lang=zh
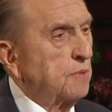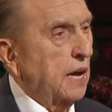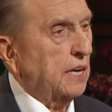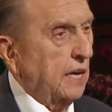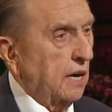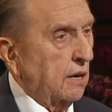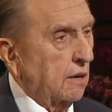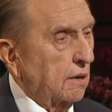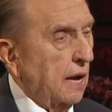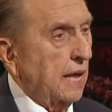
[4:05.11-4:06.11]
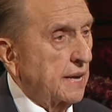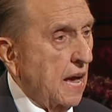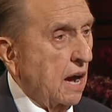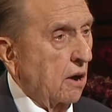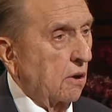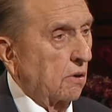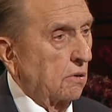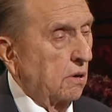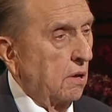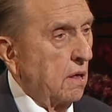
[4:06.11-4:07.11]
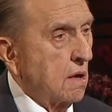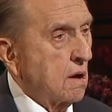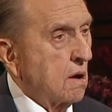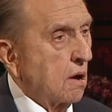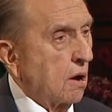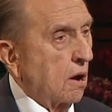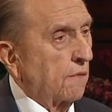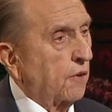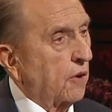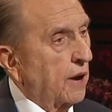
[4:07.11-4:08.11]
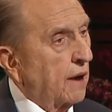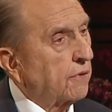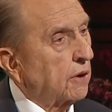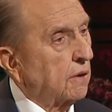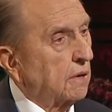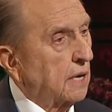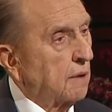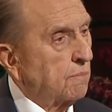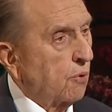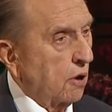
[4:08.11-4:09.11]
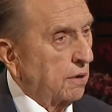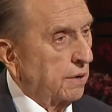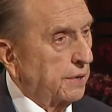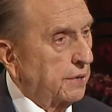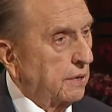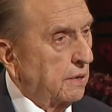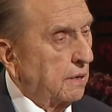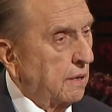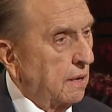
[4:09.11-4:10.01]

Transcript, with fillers: 你们此时此地所做的选择，在永恒中